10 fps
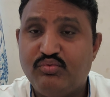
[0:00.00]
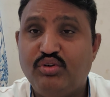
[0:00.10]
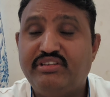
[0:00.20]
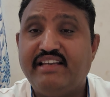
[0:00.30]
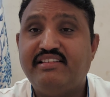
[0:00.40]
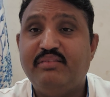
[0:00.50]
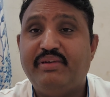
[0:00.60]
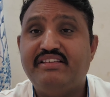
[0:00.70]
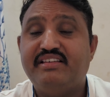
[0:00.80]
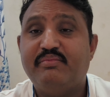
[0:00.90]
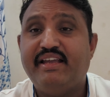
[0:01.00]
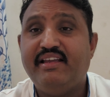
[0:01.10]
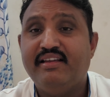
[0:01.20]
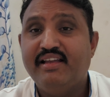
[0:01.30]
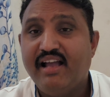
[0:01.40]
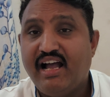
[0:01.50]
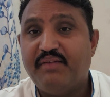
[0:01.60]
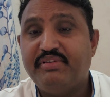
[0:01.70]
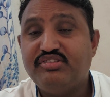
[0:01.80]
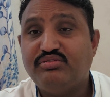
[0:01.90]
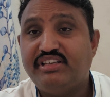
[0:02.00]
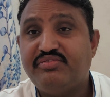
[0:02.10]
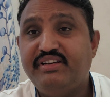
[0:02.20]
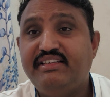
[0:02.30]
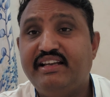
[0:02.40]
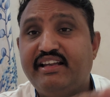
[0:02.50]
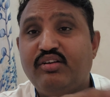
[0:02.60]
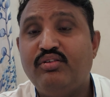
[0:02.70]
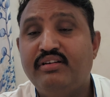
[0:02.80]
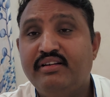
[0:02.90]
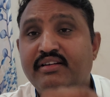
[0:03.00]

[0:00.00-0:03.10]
वो तहसील परिसर में आप ये जो तस्वीर देख रहे हो